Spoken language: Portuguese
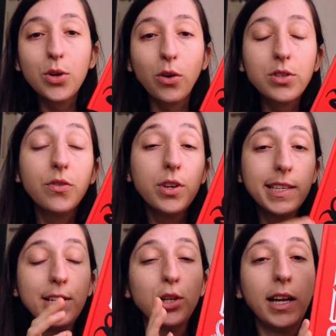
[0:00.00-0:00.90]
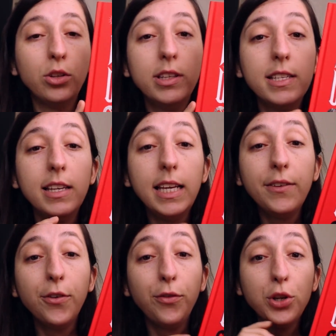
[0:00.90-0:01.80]
E os contos que foi selecionado nesse
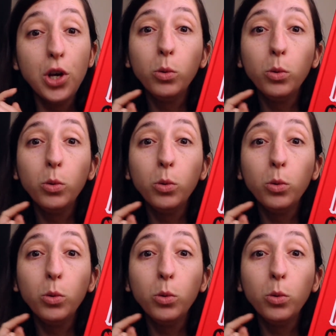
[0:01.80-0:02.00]
livro foi de